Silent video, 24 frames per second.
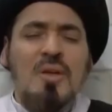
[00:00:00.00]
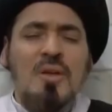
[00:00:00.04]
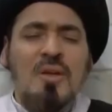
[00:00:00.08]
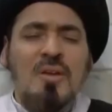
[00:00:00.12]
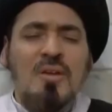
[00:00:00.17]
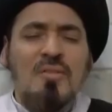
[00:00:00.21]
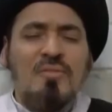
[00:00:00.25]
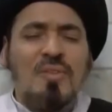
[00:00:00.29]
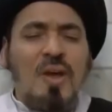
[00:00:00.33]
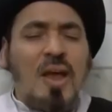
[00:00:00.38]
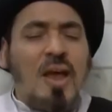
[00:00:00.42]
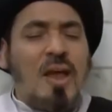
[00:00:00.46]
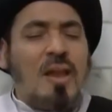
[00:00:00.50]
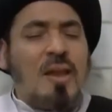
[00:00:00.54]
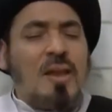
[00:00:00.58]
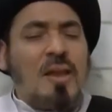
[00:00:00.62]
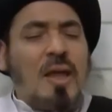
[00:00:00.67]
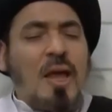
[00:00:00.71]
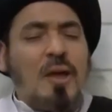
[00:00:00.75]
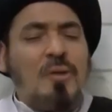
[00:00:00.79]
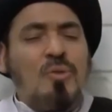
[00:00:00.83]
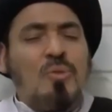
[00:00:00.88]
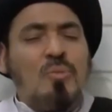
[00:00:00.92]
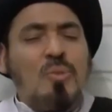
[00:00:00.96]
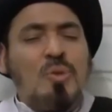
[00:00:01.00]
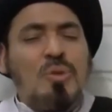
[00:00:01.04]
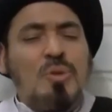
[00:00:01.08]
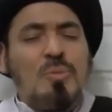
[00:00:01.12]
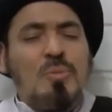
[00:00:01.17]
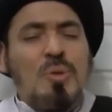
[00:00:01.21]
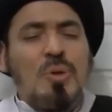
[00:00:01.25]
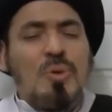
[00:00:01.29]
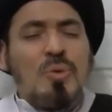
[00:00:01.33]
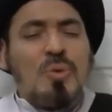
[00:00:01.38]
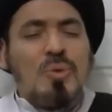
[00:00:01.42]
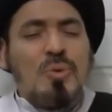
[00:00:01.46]
فهل نحن
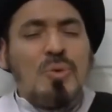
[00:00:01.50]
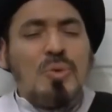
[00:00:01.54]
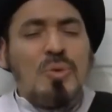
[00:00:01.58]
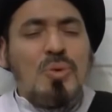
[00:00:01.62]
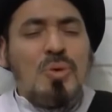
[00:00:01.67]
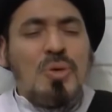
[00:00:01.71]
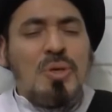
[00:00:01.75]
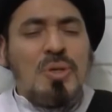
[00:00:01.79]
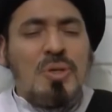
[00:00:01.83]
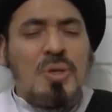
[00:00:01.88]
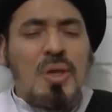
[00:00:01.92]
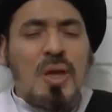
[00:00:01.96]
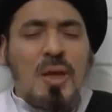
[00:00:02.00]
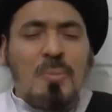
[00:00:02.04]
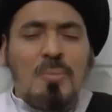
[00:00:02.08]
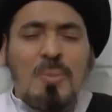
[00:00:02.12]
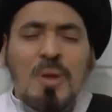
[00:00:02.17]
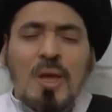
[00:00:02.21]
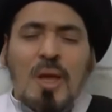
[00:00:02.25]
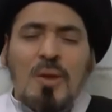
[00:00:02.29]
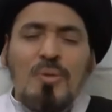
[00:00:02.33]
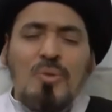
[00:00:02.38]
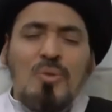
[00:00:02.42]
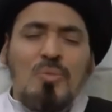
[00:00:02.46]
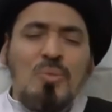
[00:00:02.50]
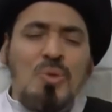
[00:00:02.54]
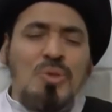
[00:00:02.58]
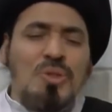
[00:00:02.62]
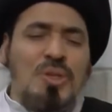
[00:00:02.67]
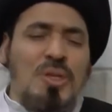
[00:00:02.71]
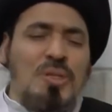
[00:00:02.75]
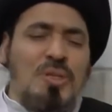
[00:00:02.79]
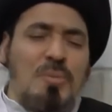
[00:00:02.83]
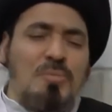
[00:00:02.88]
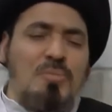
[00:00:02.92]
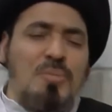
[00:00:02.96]
مدبرون ام نحن
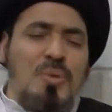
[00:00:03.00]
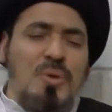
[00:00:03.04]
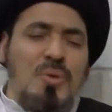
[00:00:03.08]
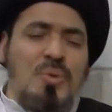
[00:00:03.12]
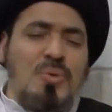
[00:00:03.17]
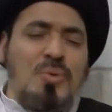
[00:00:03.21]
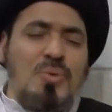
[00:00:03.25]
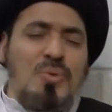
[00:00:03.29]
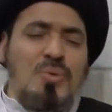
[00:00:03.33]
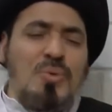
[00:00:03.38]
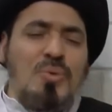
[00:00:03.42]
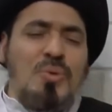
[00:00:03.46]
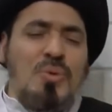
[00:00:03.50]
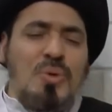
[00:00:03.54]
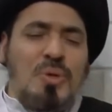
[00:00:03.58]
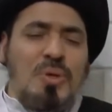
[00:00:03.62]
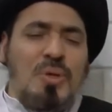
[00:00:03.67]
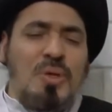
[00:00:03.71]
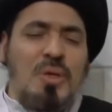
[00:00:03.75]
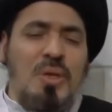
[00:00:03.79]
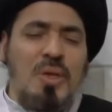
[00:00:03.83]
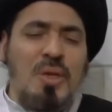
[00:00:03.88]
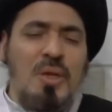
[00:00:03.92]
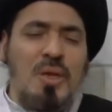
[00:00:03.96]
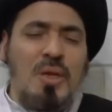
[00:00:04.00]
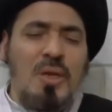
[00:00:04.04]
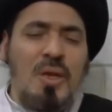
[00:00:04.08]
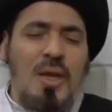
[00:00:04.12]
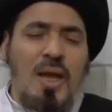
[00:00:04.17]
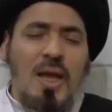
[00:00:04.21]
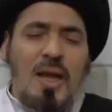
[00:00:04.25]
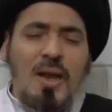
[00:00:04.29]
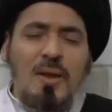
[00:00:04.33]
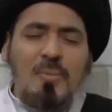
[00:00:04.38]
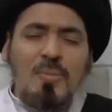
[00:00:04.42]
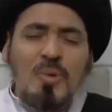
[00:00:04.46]
متدبرون
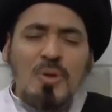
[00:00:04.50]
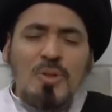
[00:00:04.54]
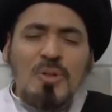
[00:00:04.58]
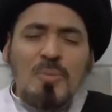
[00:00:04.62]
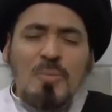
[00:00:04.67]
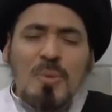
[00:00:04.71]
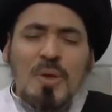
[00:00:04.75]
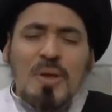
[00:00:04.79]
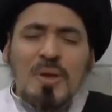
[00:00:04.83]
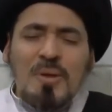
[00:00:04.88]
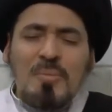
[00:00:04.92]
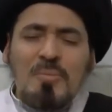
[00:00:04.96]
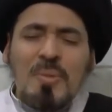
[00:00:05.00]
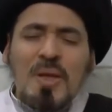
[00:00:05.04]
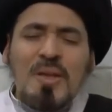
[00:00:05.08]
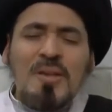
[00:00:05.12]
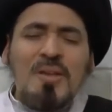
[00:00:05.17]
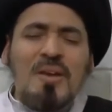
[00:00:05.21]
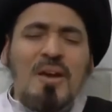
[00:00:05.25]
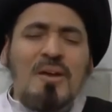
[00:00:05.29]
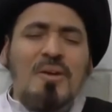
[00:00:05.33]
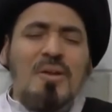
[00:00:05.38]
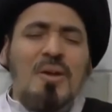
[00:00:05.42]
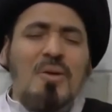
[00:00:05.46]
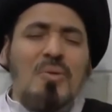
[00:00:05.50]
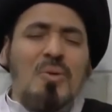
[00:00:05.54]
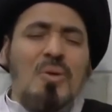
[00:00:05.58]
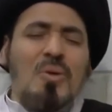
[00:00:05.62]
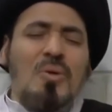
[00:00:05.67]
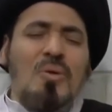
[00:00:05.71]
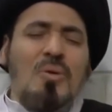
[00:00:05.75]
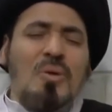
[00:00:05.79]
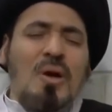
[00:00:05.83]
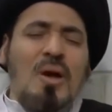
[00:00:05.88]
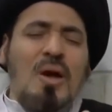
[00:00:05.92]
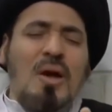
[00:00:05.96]
المدبر من يقرا
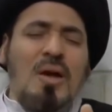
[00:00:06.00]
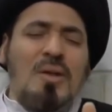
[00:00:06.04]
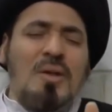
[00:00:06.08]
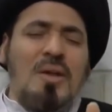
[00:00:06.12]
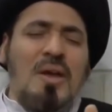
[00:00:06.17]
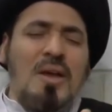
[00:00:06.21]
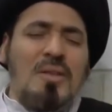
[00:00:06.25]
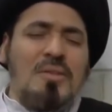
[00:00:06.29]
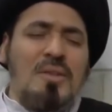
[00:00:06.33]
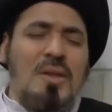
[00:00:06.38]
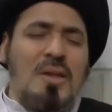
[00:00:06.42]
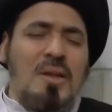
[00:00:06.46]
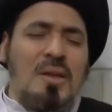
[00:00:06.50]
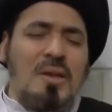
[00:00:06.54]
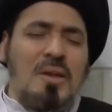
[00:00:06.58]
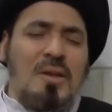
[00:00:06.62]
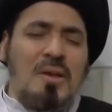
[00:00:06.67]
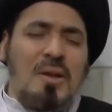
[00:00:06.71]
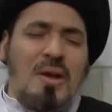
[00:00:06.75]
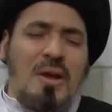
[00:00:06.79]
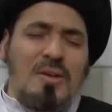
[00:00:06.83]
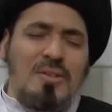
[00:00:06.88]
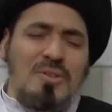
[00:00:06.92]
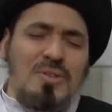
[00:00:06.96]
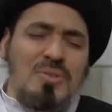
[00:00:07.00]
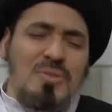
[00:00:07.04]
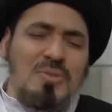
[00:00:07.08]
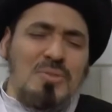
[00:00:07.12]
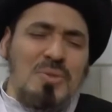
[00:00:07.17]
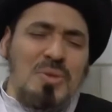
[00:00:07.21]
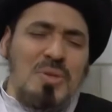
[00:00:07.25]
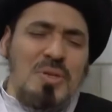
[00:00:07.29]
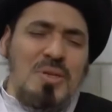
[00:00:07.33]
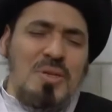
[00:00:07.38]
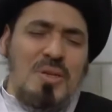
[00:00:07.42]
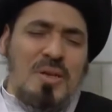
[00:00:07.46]
القران هذه القراءه
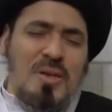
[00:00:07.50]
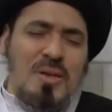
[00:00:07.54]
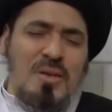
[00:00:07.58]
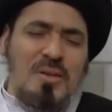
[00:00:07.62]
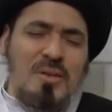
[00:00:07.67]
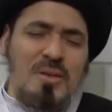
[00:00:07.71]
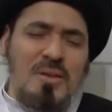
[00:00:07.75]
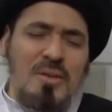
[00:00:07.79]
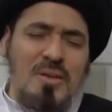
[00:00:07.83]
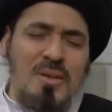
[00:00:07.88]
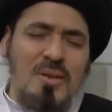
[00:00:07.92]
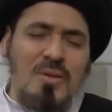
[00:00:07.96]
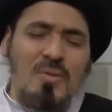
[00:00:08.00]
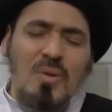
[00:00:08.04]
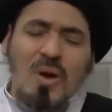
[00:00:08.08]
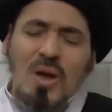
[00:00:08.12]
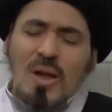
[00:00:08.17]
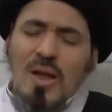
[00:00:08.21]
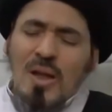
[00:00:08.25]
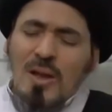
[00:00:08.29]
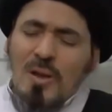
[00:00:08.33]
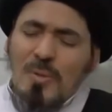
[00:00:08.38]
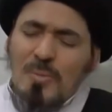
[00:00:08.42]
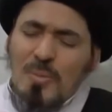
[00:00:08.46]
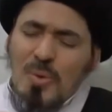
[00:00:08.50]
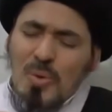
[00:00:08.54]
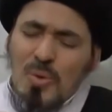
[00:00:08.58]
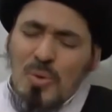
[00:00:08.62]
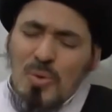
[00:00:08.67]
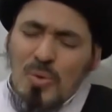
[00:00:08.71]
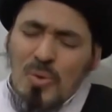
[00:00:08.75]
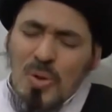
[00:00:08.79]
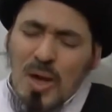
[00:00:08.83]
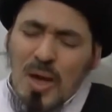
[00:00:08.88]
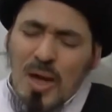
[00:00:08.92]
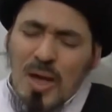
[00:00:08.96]
الصوريه
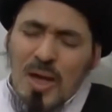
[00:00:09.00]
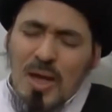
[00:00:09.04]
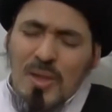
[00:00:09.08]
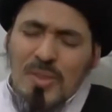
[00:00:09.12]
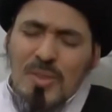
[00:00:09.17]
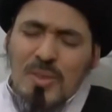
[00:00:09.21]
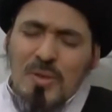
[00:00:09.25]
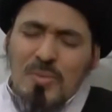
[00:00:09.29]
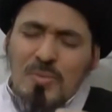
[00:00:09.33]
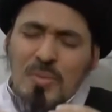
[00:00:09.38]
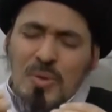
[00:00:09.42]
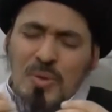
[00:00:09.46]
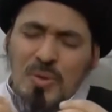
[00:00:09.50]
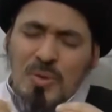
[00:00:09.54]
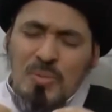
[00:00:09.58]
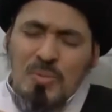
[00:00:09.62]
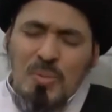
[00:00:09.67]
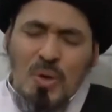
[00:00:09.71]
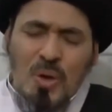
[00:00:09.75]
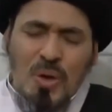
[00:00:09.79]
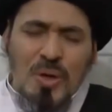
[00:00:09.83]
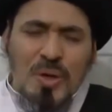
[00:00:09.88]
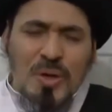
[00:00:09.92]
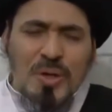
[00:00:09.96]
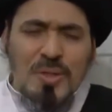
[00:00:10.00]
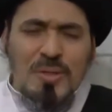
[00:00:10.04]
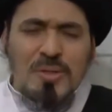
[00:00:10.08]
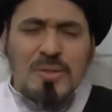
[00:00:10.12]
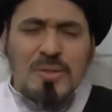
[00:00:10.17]
وقلبه آثم معرض